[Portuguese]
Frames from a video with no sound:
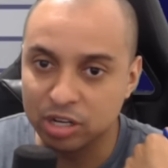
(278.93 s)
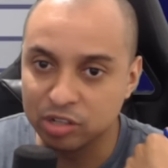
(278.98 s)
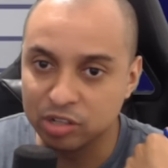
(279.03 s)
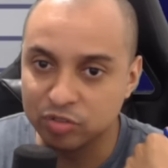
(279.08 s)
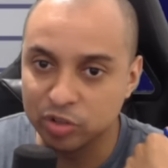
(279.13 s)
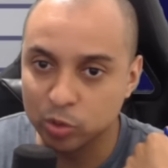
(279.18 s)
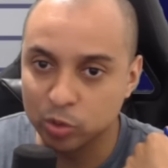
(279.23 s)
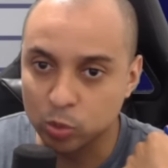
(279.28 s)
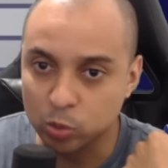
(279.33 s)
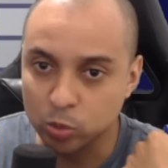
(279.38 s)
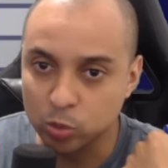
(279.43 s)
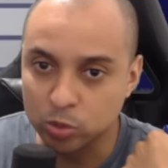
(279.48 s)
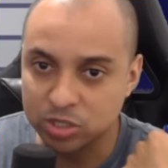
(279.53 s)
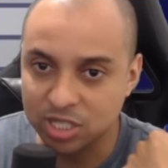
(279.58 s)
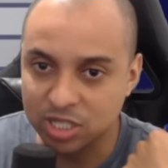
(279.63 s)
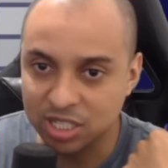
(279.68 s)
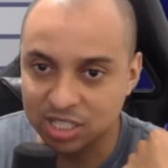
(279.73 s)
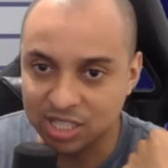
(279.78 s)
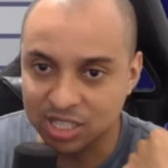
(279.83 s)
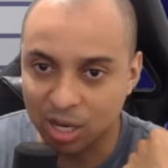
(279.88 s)

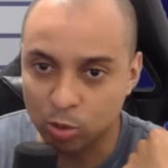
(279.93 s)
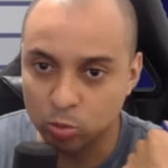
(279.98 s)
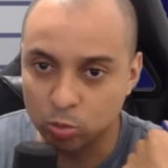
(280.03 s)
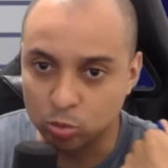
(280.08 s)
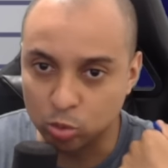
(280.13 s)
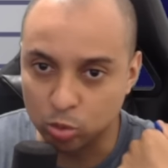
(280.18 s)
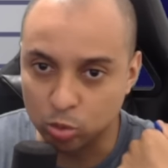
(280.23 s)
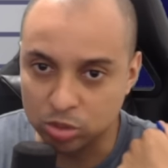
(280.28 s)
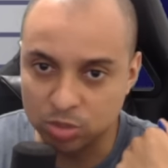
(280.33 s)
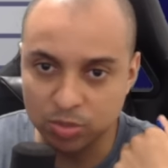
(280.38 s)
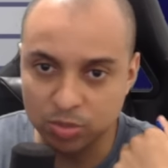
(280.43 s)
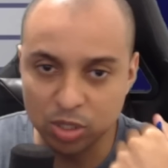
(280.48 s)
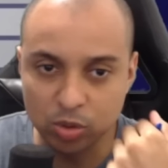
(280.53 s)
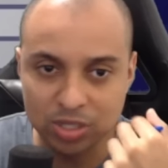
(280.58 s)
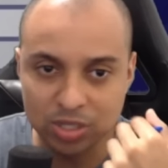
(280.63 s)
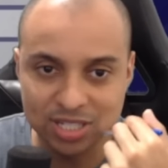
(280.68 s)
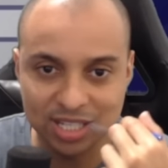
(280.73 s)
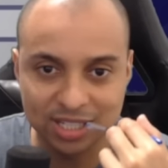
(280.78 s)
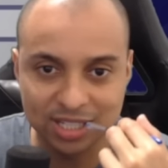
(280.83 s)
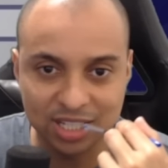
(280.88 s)
Leverkusen que tá com 12
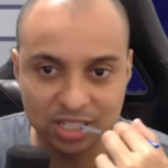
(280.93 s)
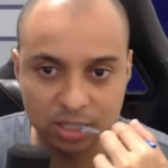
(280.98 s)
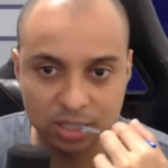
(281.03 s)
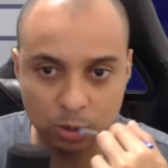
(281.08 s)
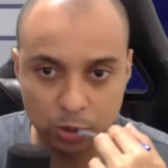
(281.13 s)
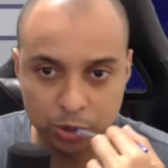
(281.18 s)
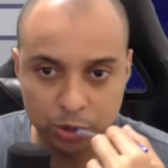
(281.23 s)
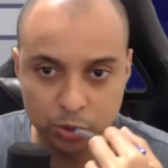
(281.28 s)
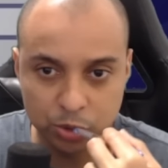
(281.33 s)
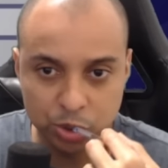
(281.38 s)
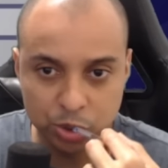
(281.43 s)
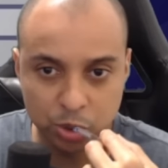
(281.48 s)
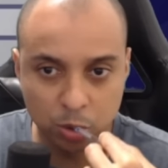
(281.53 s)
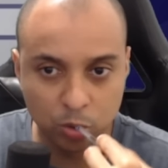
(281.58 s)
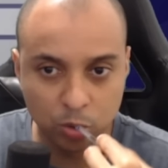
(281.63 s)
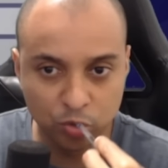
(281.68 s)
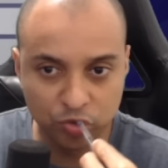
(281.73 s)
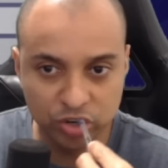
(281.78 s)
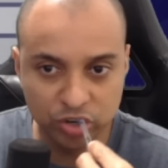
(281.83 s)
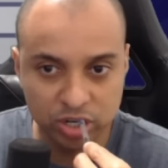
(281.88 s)
milhões e 78 de
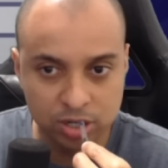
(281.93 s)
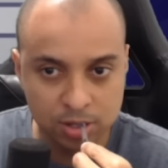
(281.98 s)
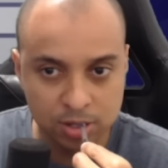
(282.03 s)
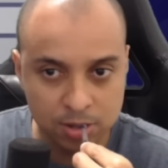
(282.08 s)
over,